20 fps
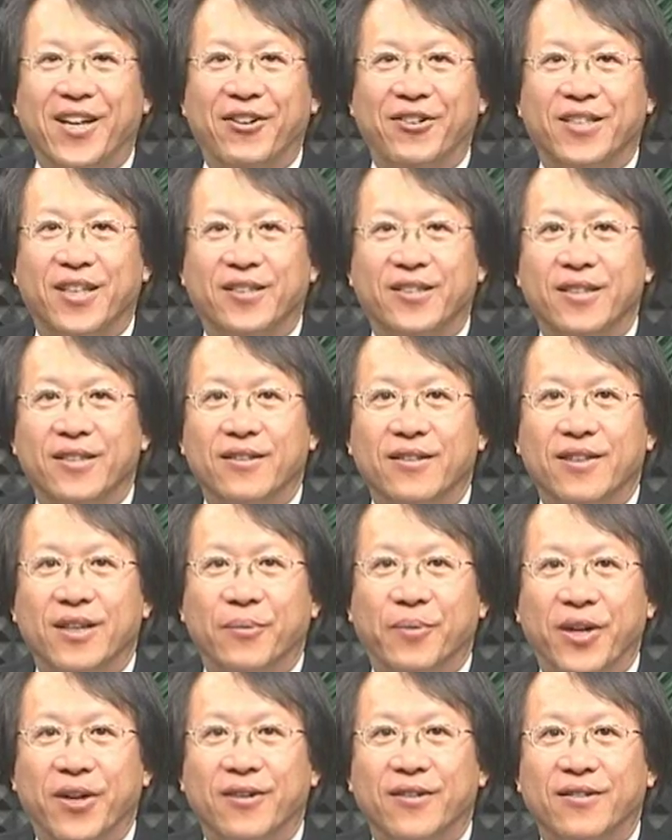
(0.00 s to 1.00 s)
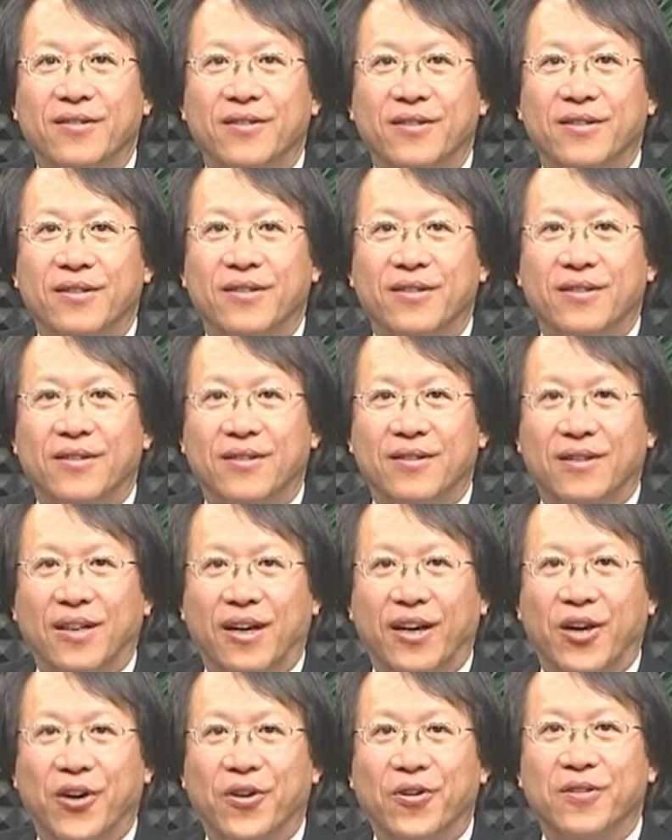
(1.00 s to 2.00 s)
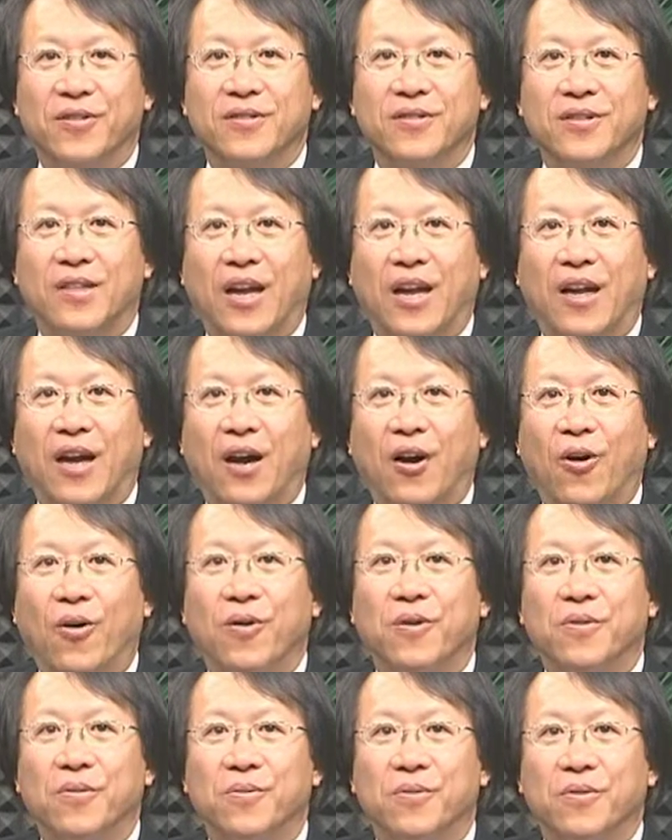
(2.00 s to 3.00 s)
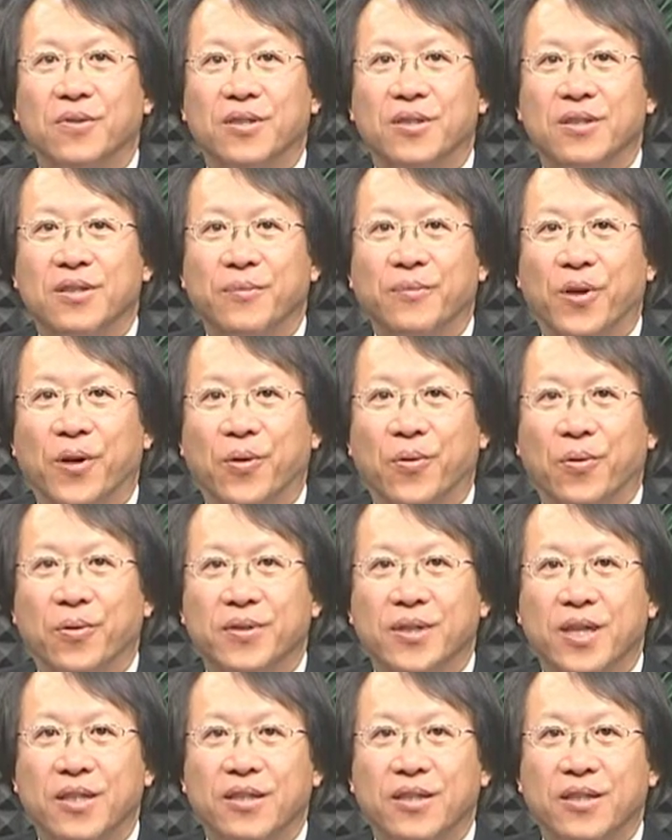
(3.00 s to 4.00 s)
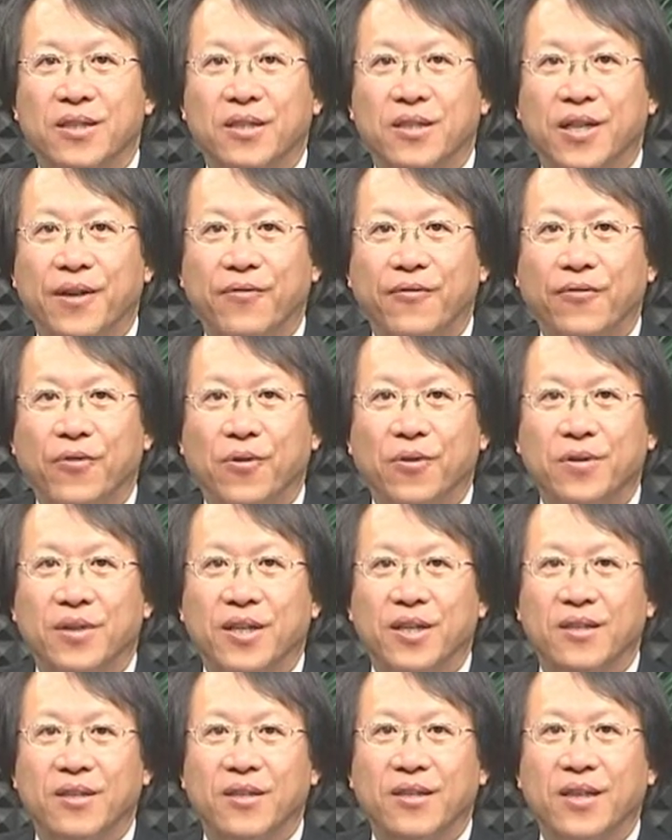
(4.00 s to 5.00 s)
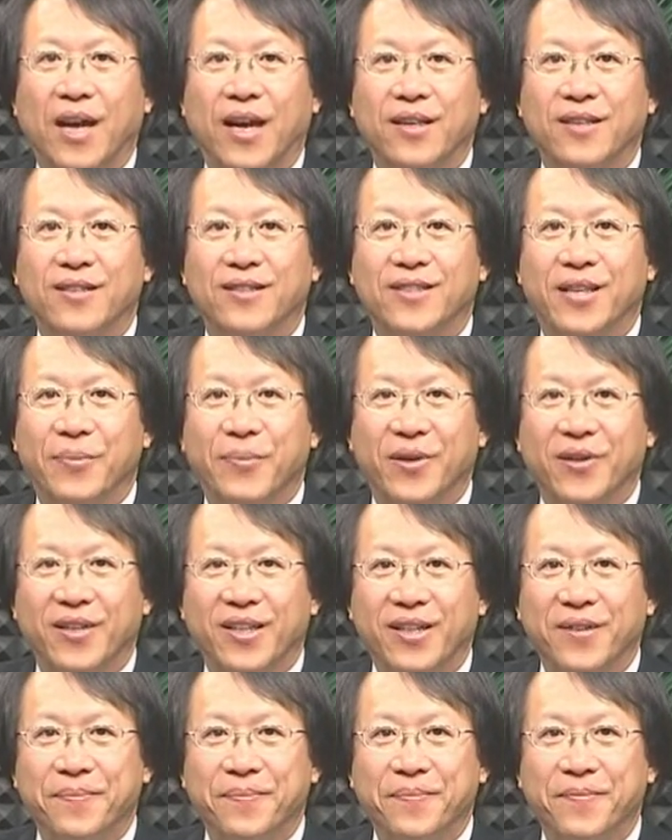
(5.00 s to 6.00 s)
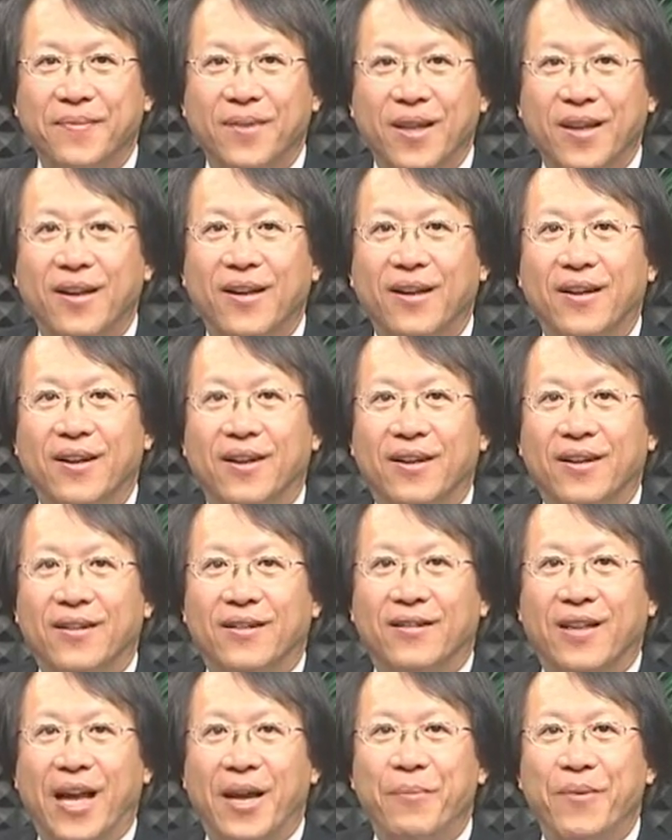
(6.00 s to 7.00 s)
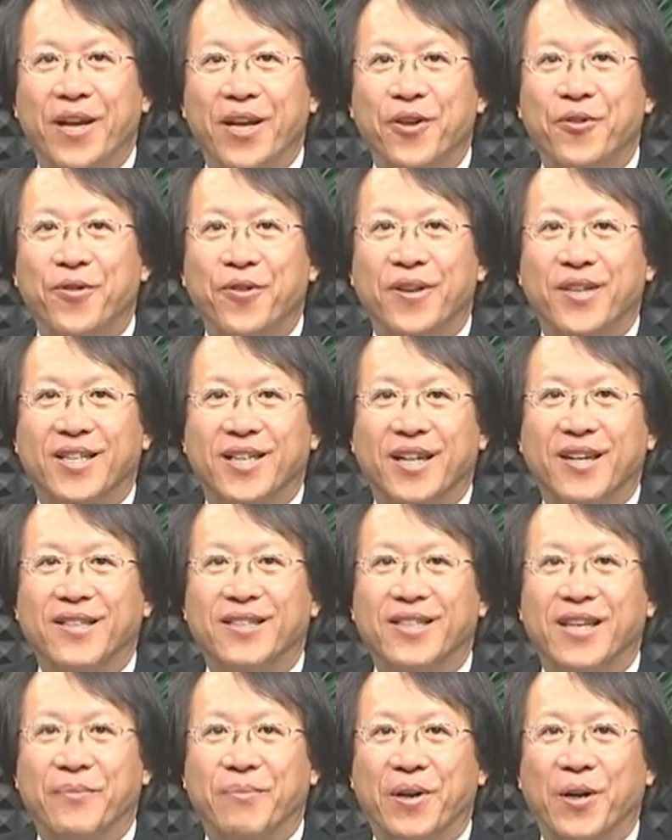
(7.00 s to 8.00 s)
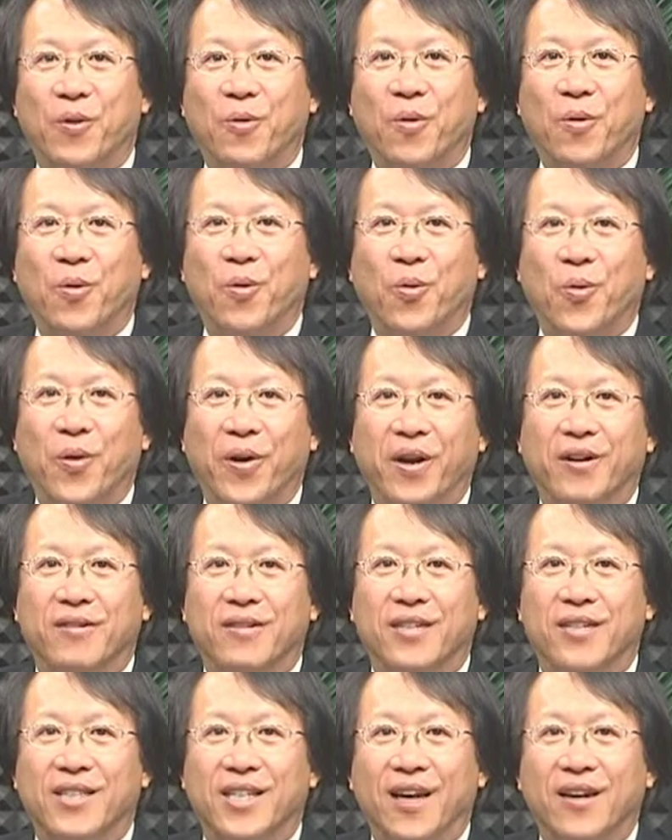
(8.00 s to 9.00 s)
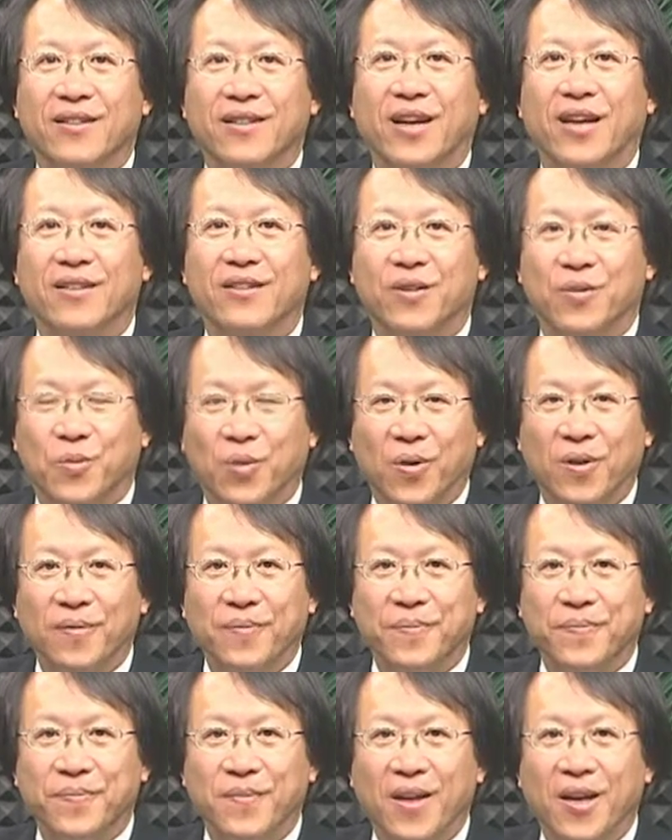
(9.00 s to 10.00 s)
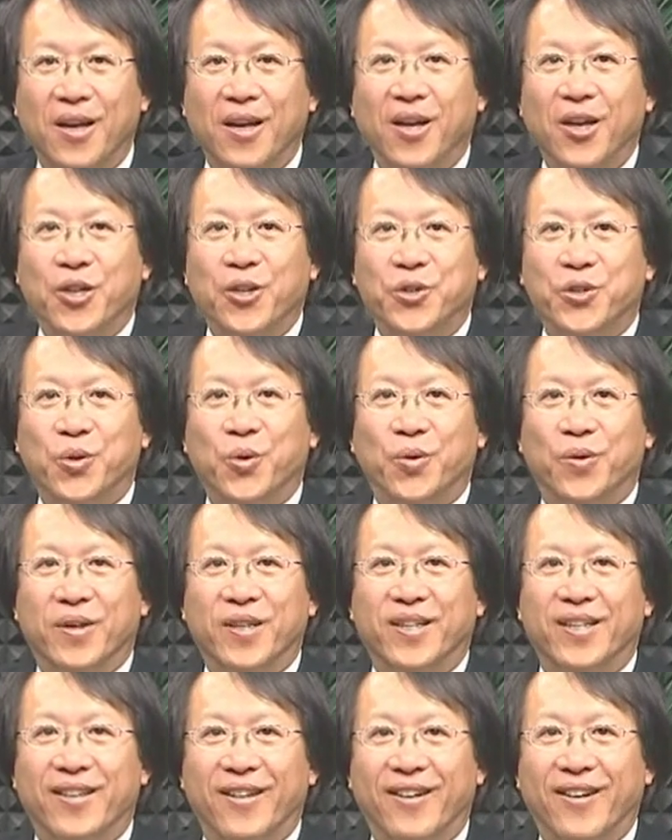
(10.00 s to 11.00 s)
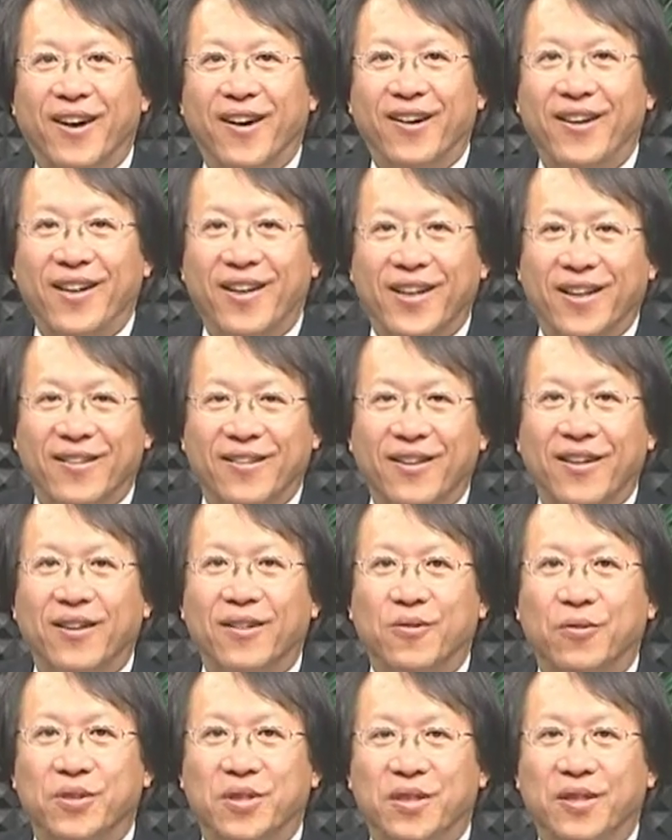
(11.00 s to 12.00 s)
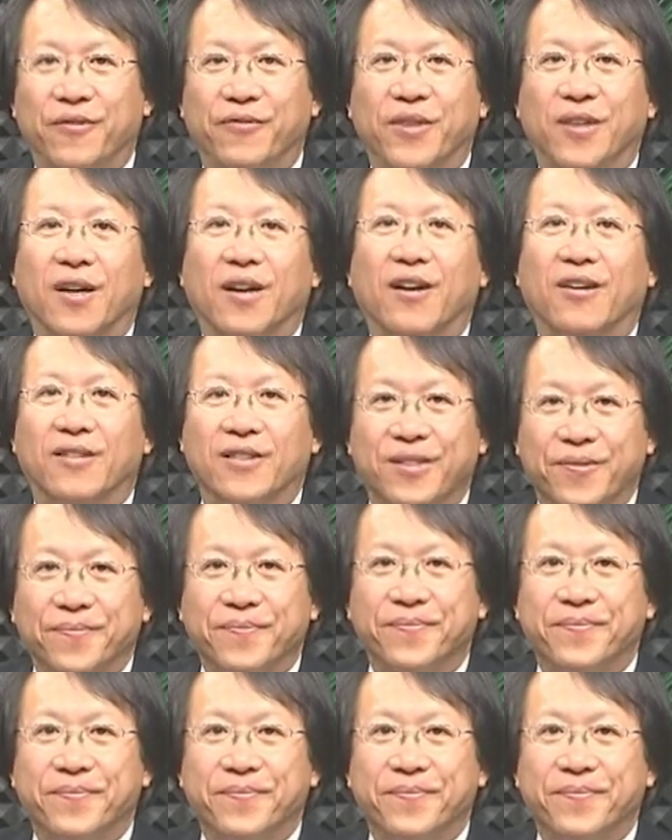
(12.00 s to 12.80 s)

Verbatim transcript: 各位乡亲、各位朋友，大家好，台卡后，我是美国洛杉矶千锋电视台沈妙 D。台美音乐家在美国活跃的相当的多。就我个人而言呢，我今天非常高兴，